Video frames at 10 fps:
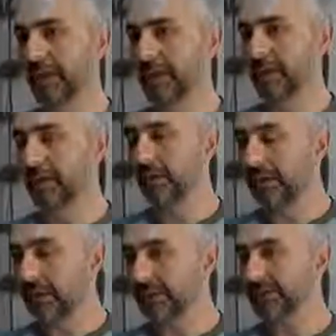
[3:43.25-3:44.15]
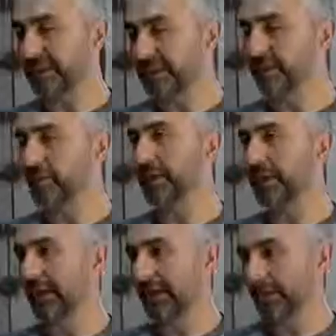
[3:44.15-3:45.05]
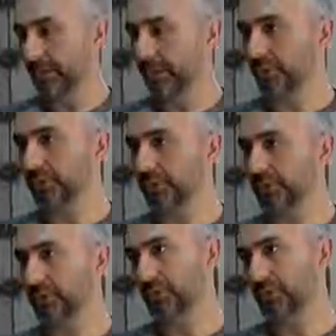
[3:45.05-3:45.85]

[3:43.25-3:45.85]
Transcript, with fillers: E, alanda ciddi müdahale yapılıyor.